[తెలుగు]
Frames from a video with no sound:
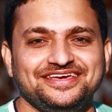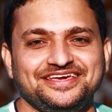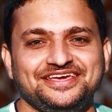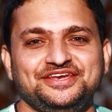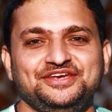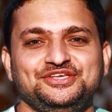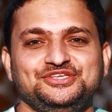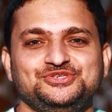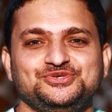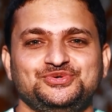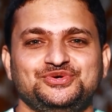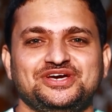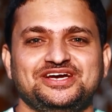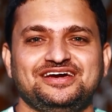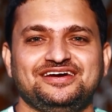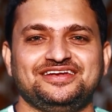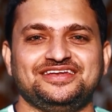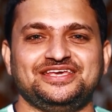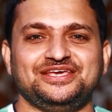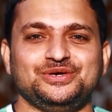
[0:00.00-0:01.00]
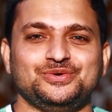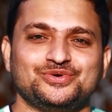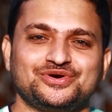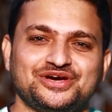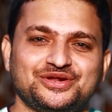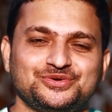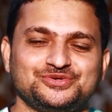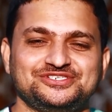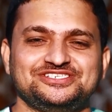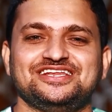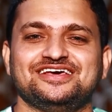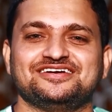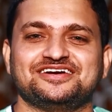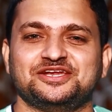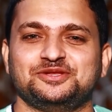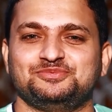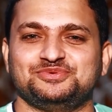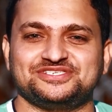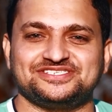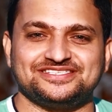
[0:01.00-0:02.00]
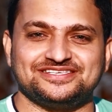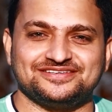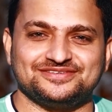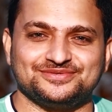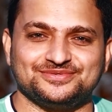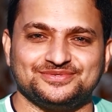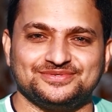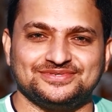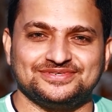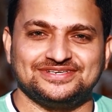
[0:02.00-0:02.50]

ఇన్ని చూడగానే ఒక ఋషిలా కనిపిస్తారు